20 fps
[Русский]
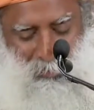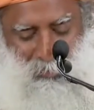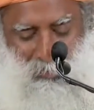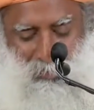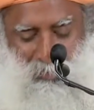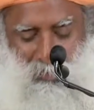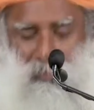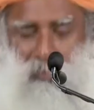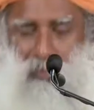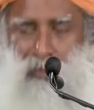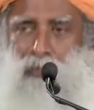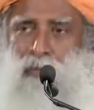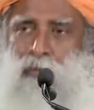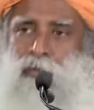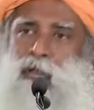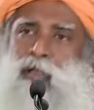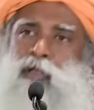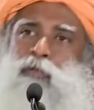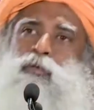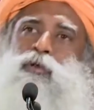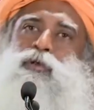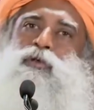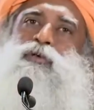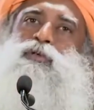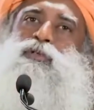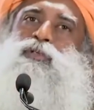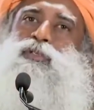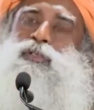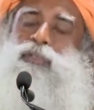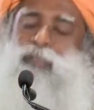возникает только
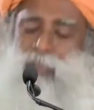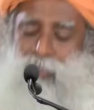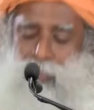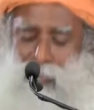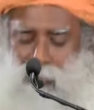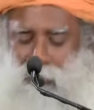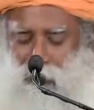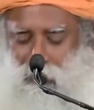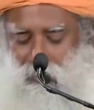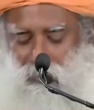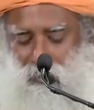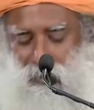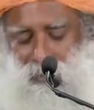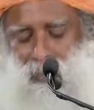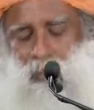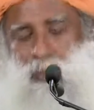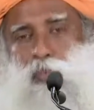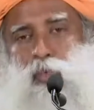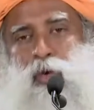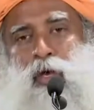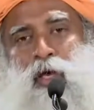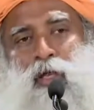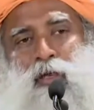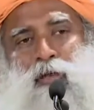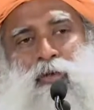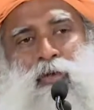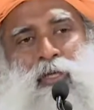потому, что каким-то образом